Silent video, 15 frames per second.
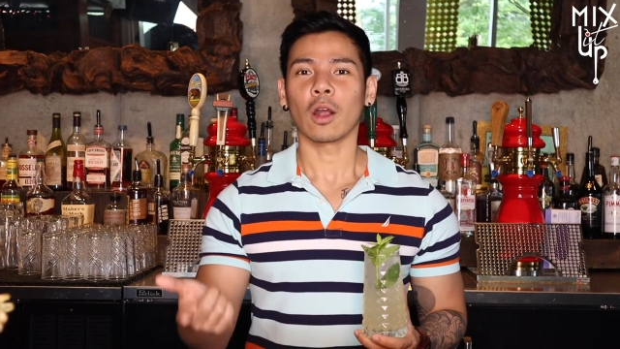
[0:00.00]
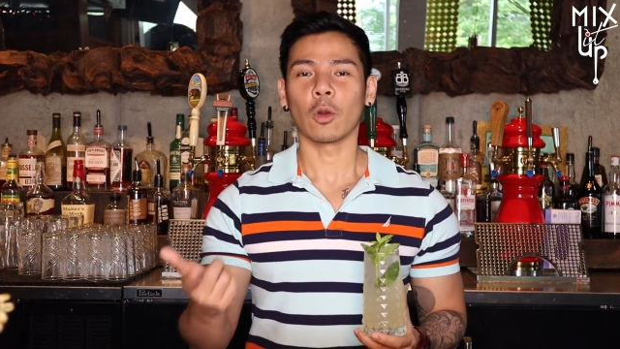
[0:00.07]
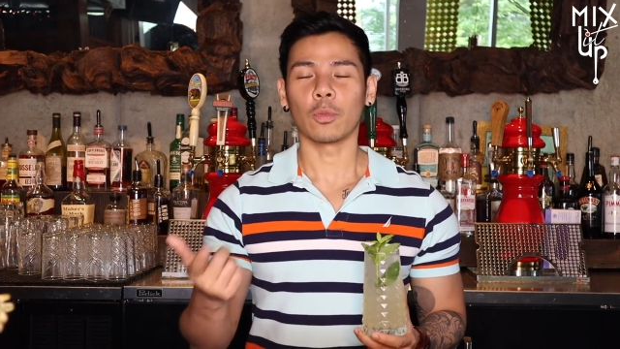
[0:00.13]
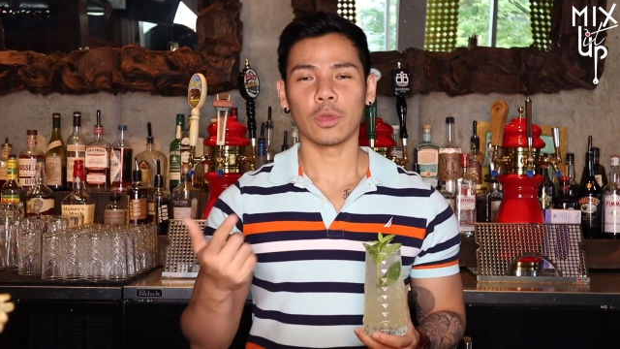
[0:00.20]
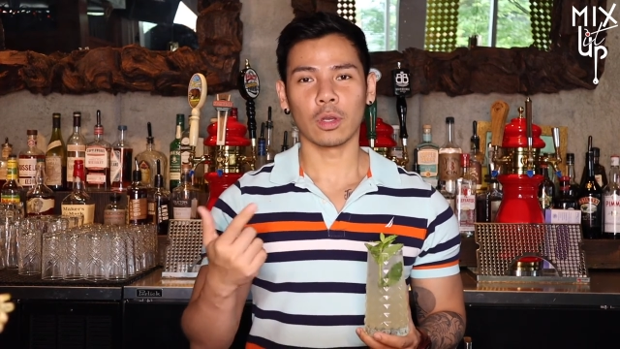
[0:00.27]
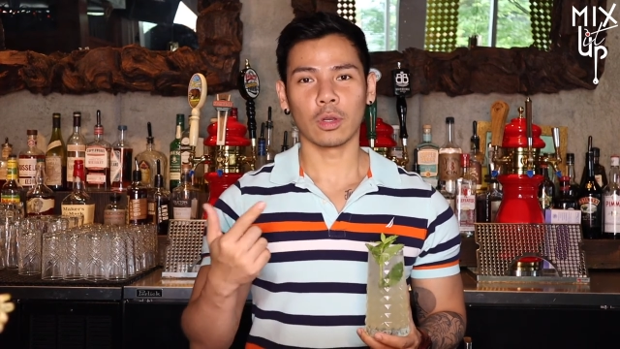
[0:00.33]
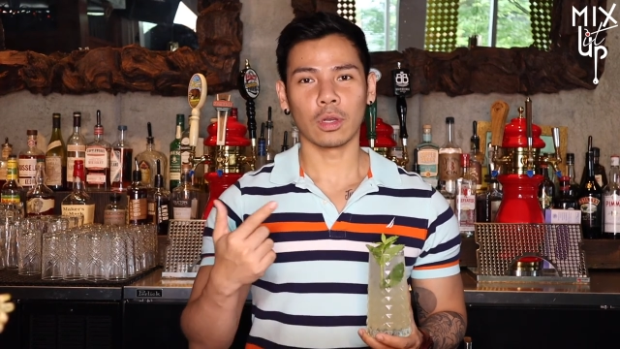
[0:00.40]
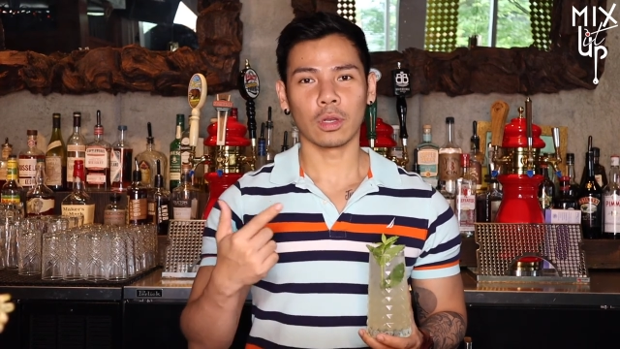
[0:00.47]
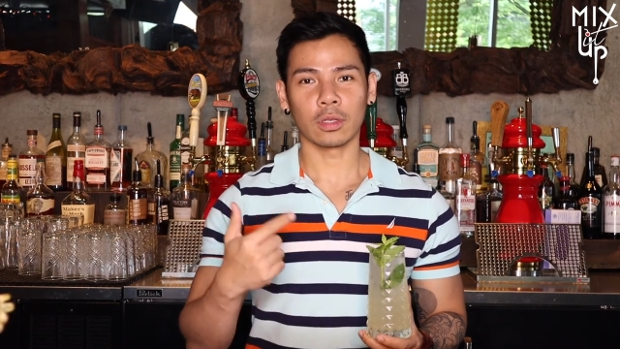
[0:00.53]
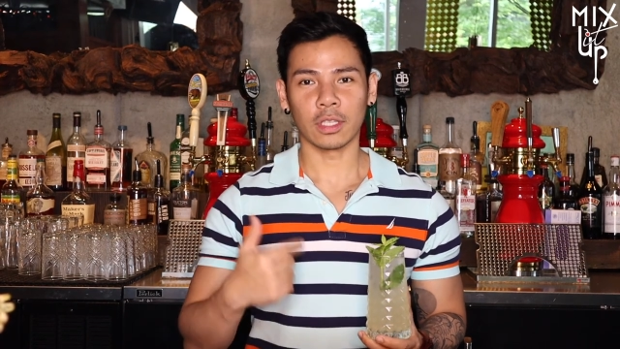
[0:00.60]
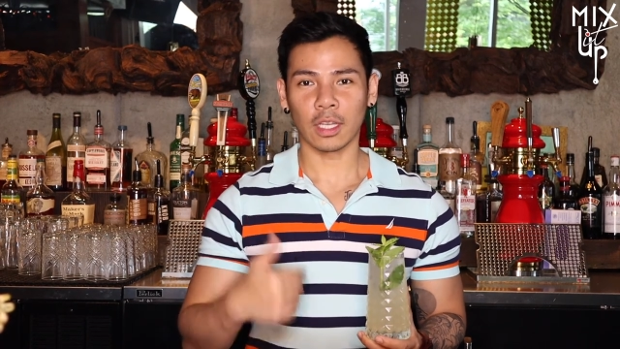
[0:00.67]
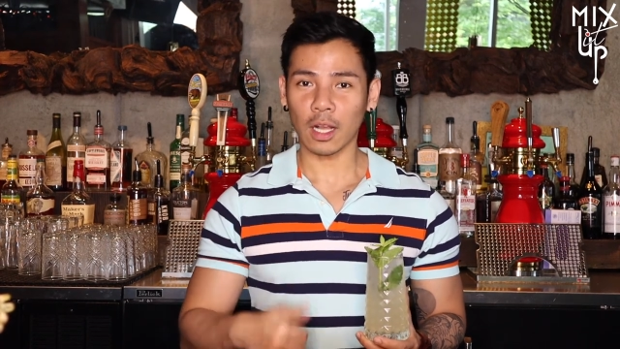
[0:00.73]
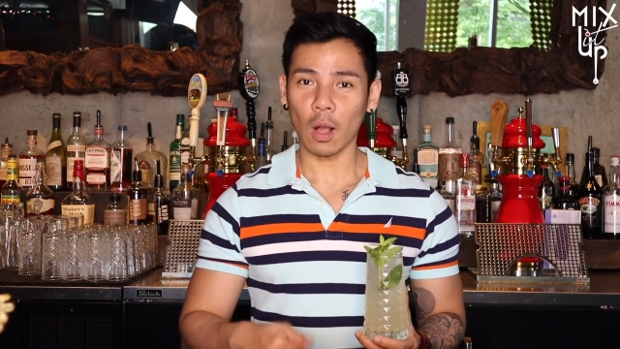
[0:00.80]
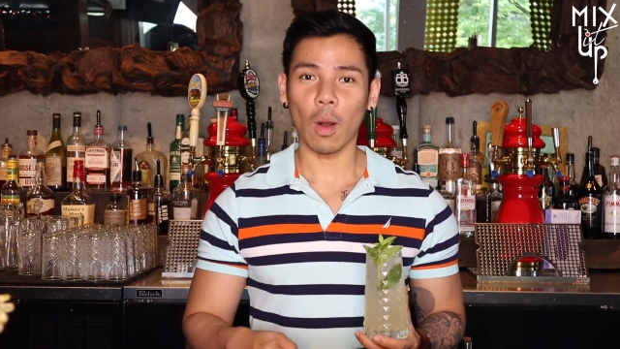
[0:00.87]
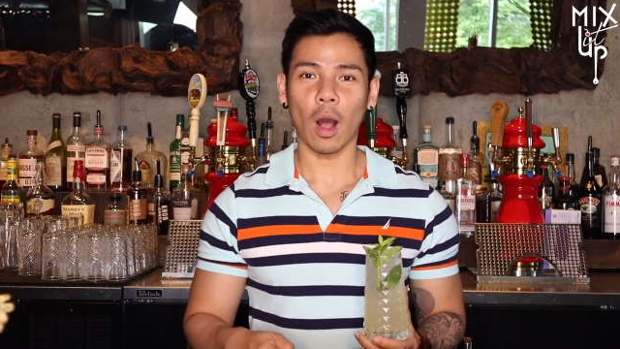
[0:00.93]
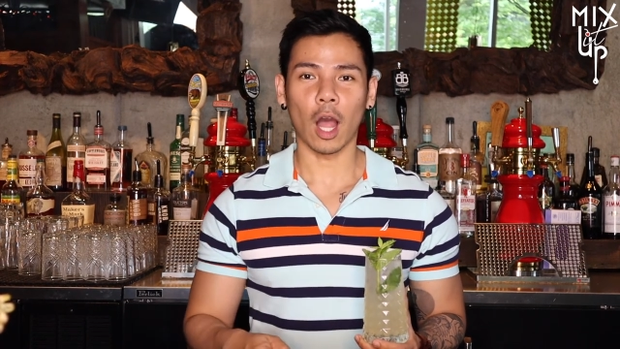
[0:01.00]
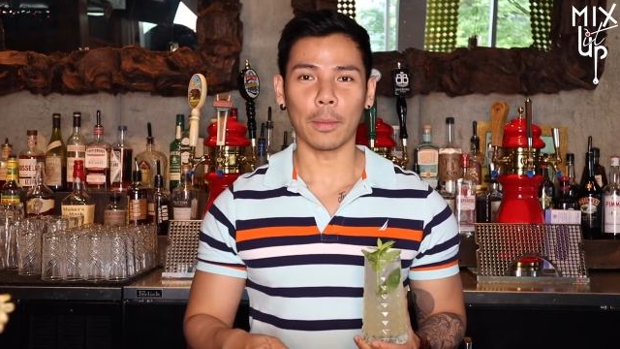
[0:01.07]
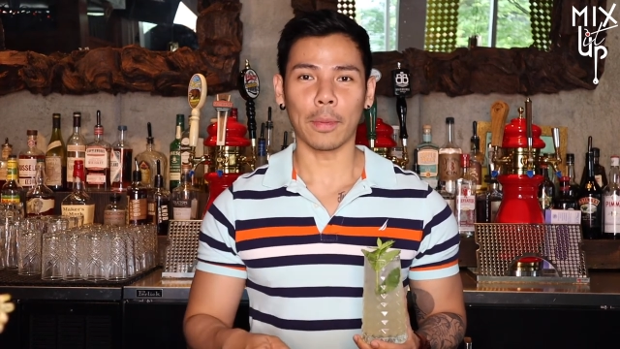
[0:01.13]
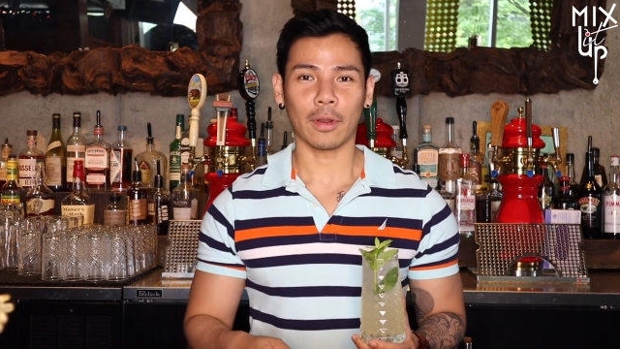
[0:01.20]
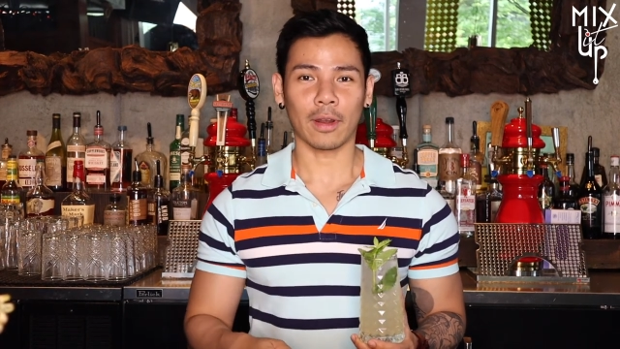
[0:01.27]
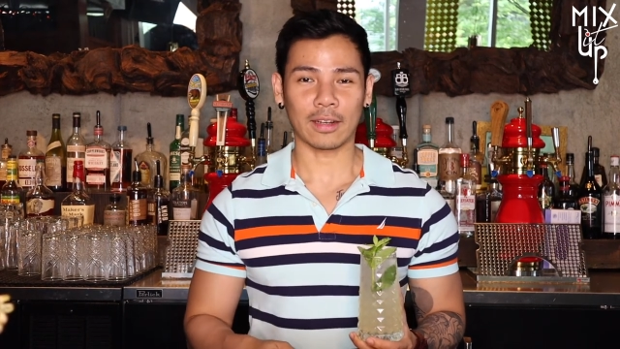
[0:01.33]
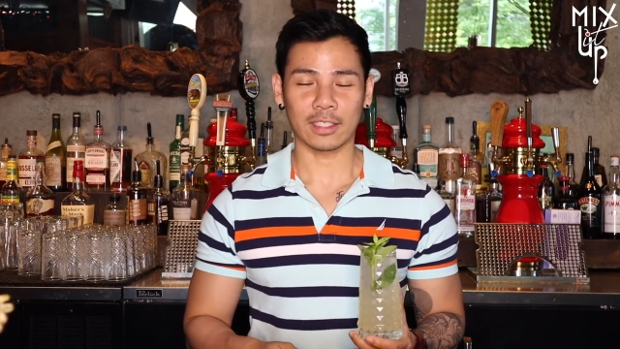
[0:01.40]
cũng như những câu hỏi
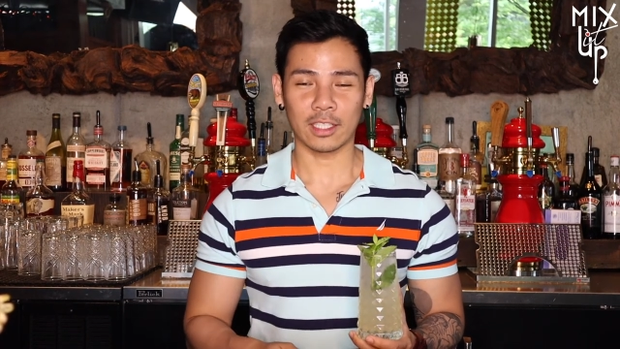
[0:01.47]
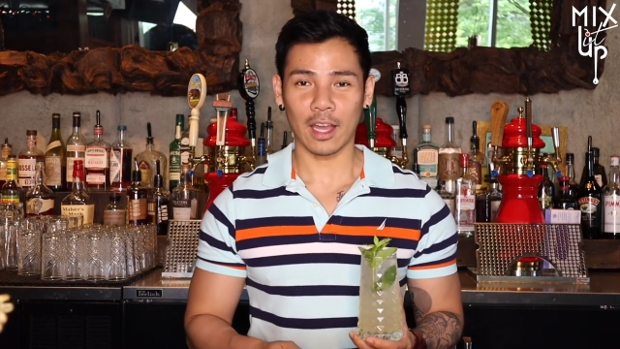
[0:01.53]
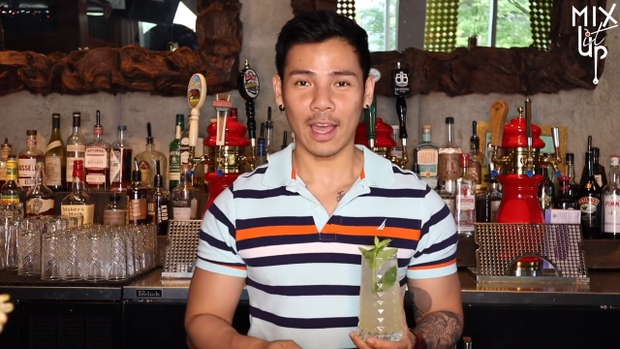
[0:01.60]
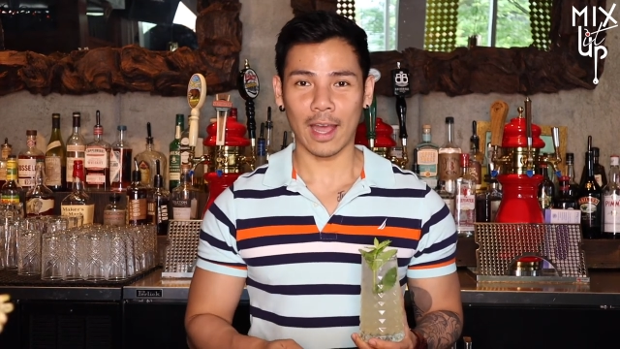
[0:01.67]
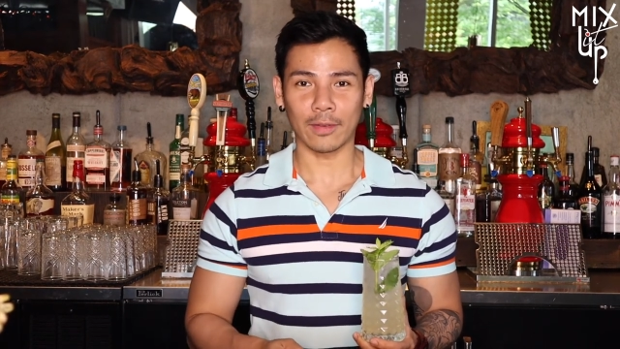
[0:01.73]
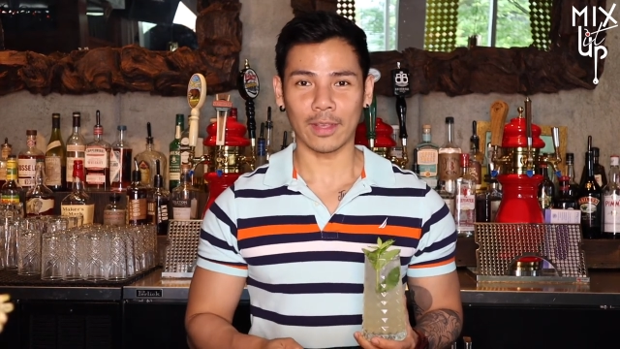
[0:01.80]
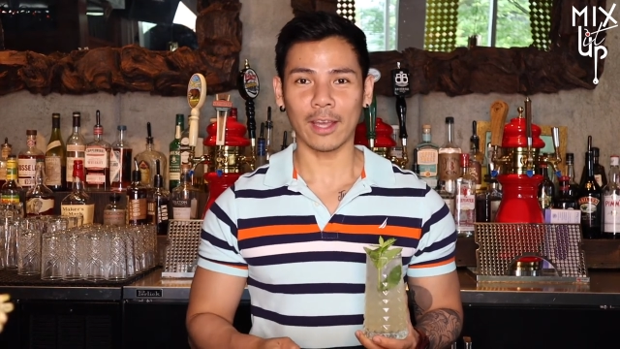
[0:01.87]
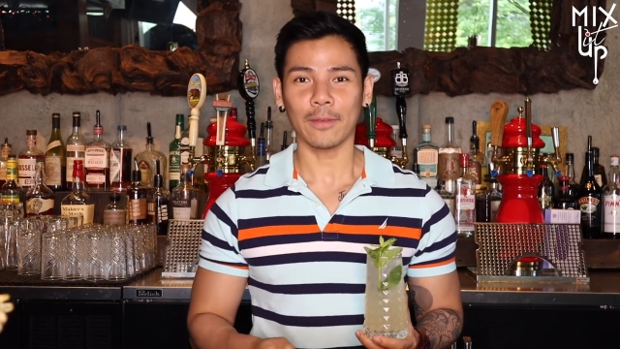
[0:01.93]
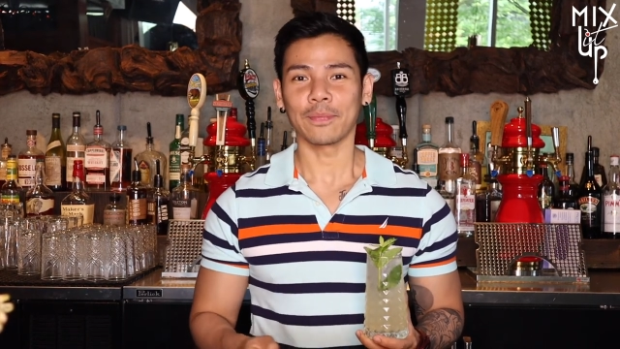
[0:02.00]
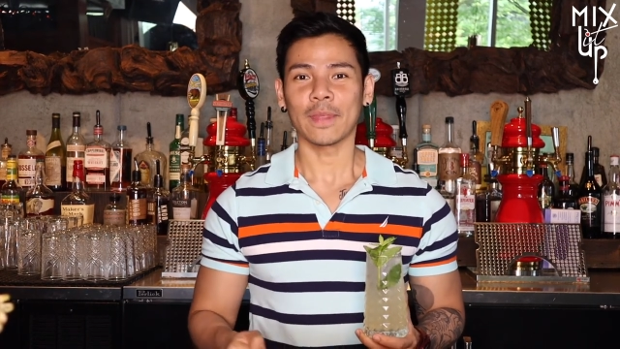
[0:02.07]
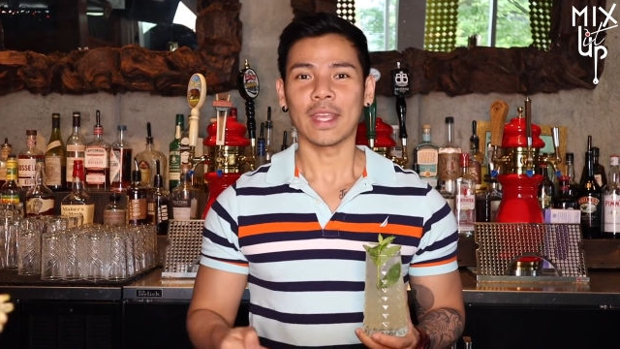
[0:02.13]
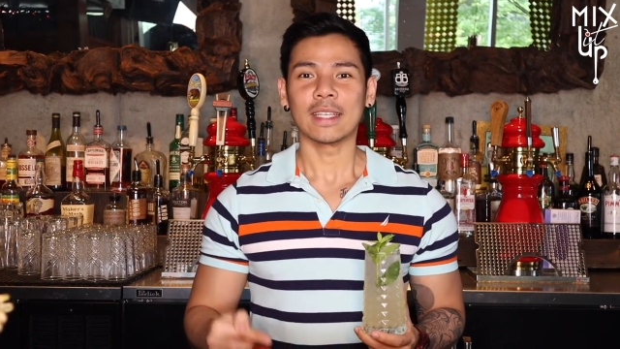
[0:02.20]
bạn đặt cho Hào nhé.